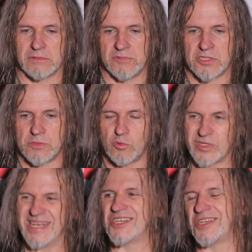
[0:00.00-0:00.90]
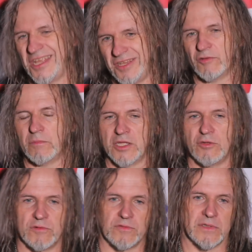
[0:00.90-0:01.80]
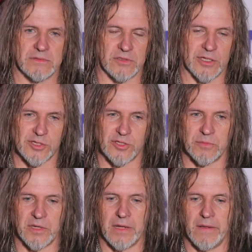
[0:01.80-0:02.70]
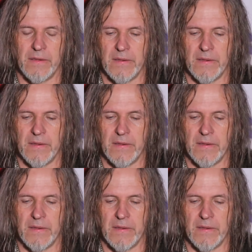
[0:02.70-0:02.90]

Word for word: nie jesteśmy uzależnieni od mediów do tego stopnia